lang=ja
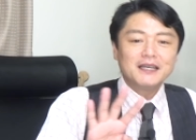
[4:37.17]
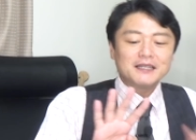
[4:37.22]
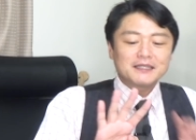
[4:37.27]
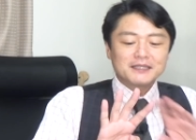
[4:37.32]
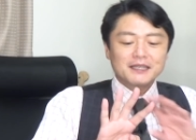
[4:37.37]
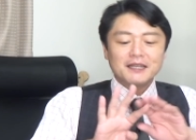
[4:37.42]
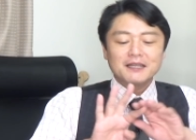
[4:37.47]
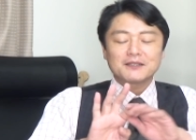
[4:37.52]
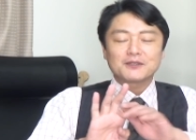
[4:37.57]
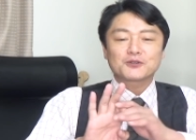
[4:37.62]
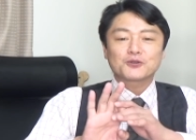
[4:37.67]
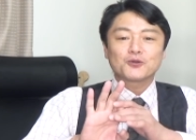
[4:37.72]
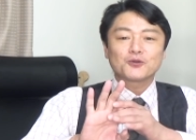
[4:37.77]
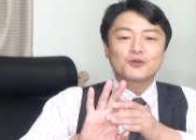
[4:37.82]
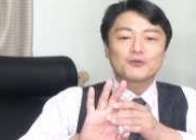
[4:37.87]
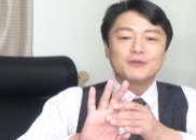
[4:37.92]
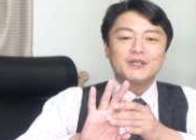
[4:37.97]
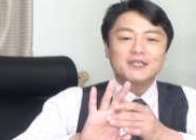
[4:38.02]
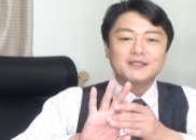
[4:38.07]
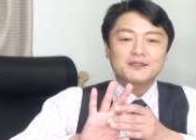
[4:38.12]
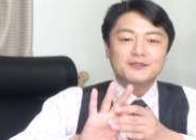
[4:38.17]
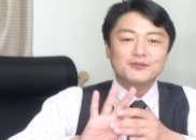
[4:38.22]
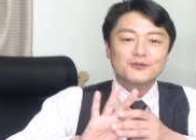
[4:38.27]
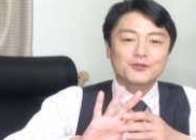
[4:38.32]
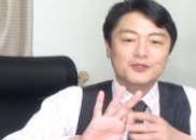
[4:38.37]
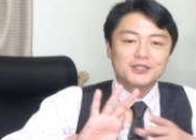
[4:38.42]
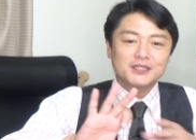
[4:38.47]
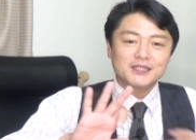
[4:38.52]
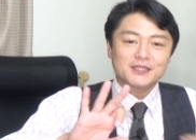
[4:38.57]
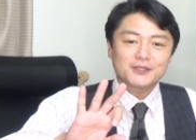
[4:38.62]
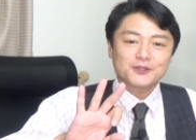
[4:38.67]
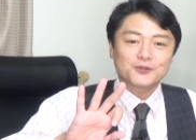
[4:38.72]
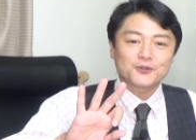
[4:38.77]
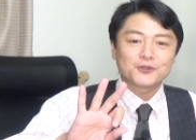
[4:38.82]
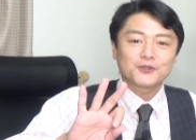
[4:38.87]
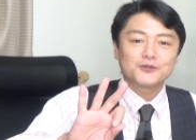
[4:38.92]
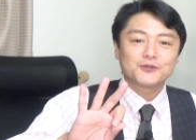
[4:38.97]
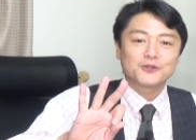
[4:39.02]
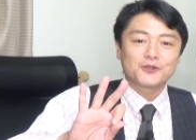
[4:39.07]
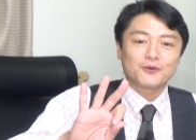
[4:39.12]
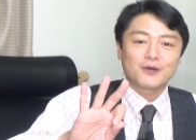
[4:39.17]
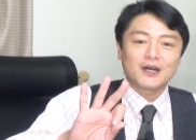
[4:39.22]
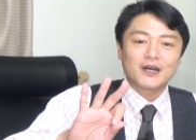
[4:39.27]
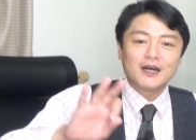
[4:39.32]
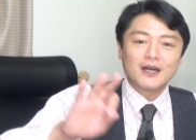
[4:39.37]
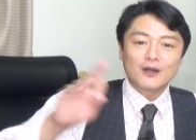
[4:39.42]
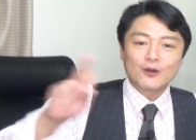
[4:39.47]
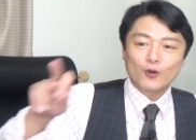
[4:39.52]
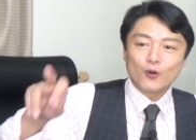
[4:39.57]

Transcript: さらにその3つの地域というのは